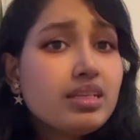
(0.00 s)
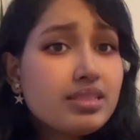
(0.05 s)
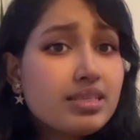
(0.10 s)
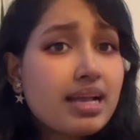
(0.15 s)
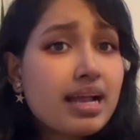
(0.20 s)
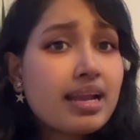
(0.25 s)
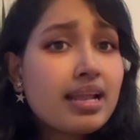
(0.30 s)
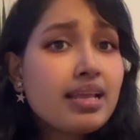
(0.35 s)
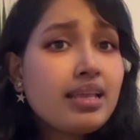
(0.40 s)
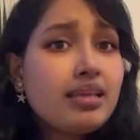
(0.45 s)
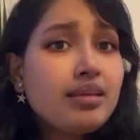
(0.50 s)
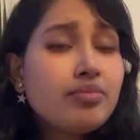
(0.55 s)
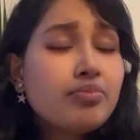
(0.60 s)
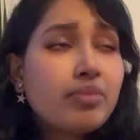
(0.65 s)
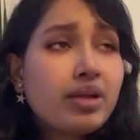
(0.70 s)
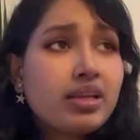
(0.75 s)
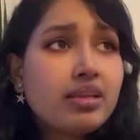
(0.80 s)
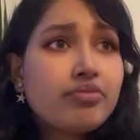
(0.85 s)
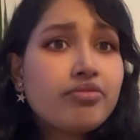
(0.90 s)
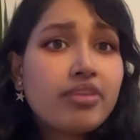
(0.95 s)
যারাই
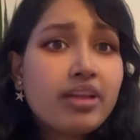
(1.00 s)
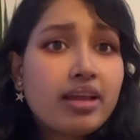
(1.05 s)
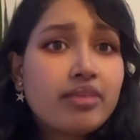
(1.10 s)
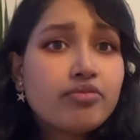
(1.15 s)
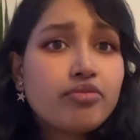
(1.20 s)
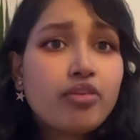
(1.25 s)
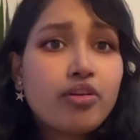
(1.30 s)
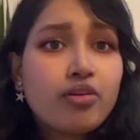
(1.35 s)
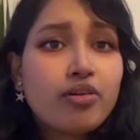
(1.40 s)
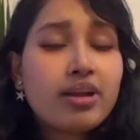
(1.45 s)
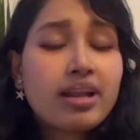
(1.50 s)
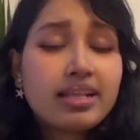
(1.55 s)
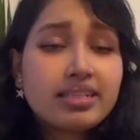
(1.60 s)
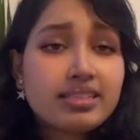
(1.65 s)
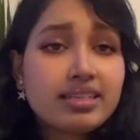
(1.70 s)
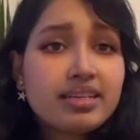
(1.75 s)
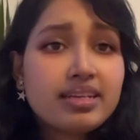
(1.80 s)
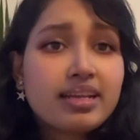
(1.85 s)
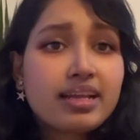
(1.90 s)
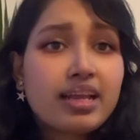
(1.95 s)
মানে ফ্যান ফলোয়ার
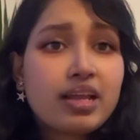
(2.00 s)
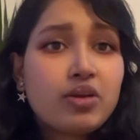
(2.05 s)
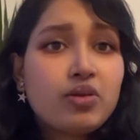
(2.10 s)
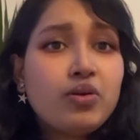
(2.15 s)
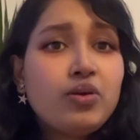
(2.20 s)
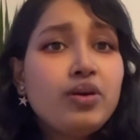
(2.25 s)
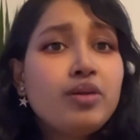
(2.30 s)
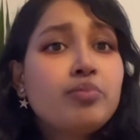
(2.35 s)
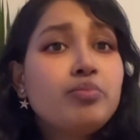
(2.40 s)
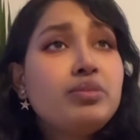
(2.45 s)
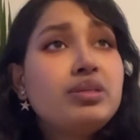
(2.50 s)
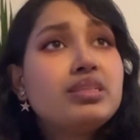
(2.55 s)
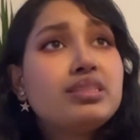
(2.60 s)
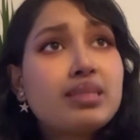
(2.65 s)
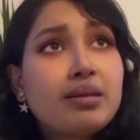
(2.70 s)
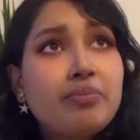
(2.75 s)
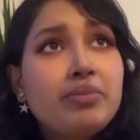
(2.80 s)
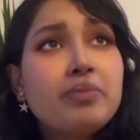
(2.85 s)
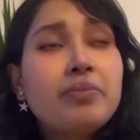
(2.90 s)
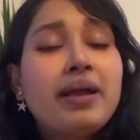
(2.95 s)
আছেন না কেন
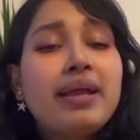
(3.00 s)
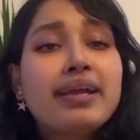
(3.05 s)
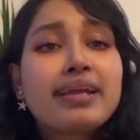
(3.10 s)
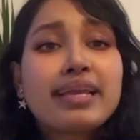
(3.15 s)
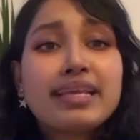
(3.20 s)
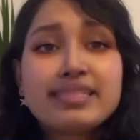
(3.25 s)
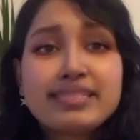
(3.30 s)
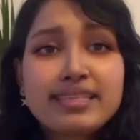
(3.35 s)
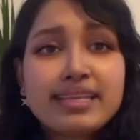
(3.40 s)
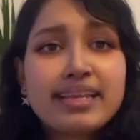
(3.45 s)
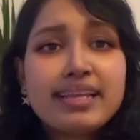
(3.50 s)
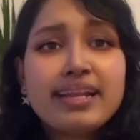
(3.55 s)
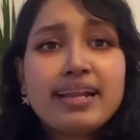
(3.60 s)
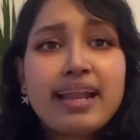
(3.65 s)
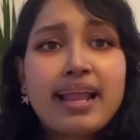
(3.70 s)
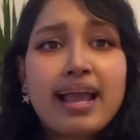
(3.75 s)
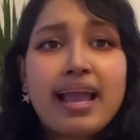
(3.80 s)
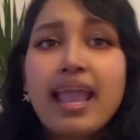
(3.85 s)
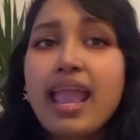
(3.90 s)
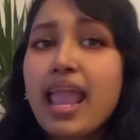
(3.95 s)
মির্সাব্বির ভাইয়াকে চেনে
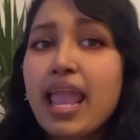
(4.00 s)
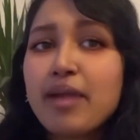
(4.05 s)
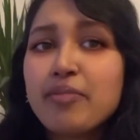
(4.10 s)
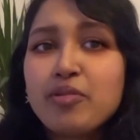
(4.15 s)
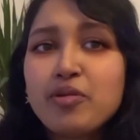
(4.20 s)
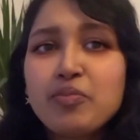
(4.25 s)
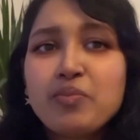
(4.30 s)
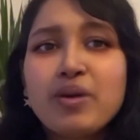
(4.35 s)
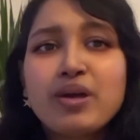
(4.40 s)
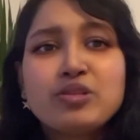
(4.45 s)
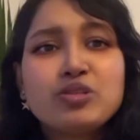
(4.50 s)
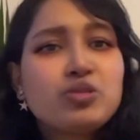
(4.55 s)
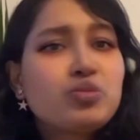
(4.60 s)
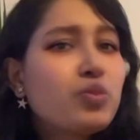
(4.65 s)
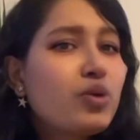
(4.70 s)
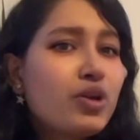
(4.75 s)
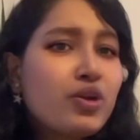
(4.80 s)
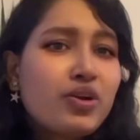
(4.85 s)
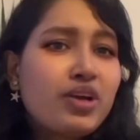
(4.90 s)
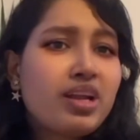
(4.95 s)
না এমন মানুষ
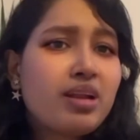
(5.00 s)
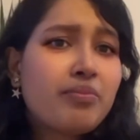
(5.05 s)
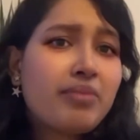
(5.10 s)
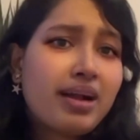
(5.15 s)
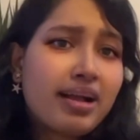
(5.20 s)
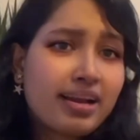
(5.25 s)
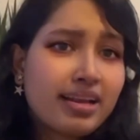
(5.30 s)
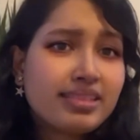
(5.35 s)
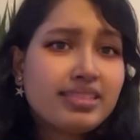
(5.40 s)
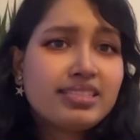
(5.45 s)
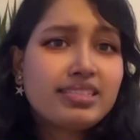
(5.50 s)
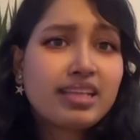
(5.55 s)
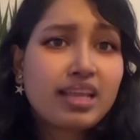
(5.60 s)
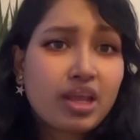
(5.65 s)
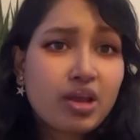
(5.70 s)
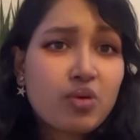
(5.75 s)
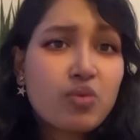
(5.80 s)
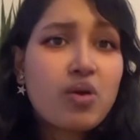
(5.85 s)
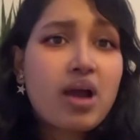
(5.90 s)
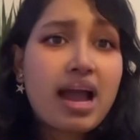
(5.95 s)
মনে হয় না বাংলাদেশে
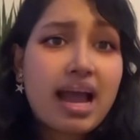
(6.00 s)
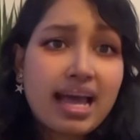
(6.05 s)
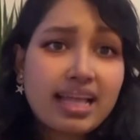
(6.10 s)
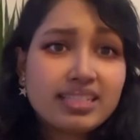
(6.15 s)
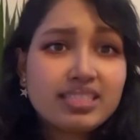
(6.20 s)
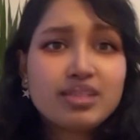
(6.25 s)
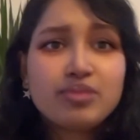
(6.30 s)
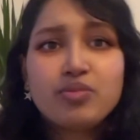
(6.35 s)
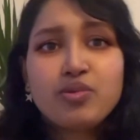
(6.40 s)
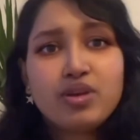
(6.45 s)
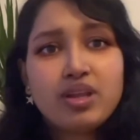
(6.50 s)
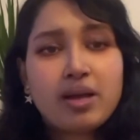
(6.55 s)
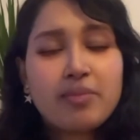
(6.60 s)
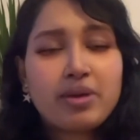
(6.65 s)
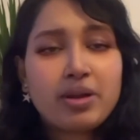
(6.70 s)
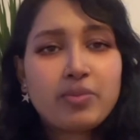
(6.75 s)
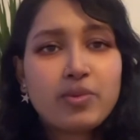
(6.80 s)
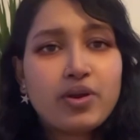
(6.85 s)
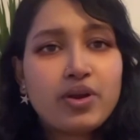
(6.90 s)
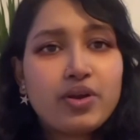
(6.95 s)
কেউ আছে বলে
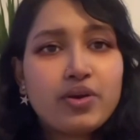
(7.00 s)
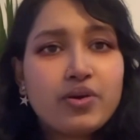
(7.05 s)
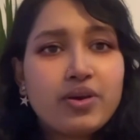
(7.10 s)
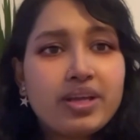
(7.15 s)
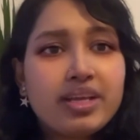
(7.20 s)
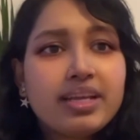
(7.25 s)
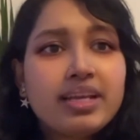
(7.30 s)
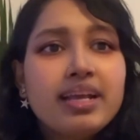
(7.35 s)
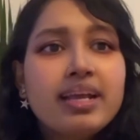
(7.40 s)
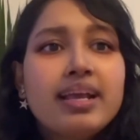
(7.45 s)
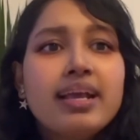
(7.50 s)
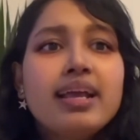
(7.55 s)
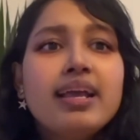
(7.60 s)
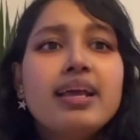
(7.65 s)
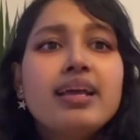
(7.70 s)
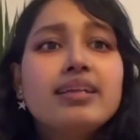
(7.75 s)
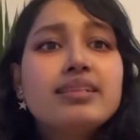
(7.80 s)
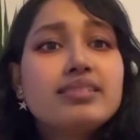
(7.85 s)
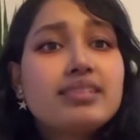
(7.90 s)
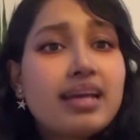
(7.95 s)
আমার মনে হয়
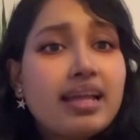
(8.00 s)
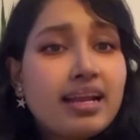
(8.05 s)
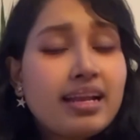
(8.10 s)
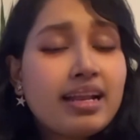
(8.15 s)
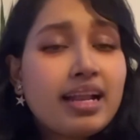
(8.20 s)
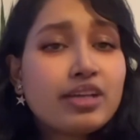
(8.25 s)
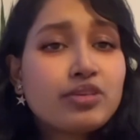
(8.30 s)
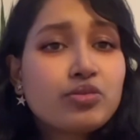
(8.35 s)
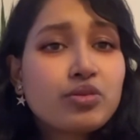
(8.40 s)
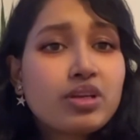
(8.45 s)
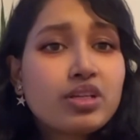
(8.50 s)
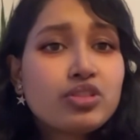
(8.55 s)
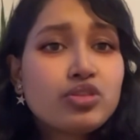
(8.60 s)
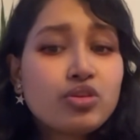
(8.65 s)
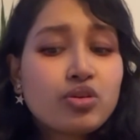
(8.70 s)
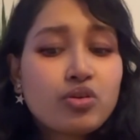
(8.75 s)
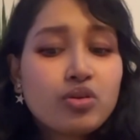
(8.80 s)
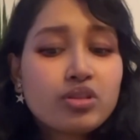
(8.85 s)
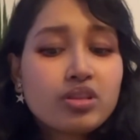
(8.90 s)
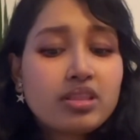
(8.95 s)
যারা নাটকের
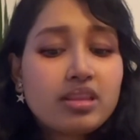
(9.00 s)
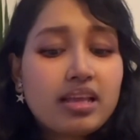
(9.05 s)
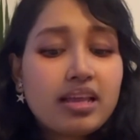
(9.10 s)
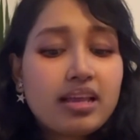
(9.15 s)
জগৎ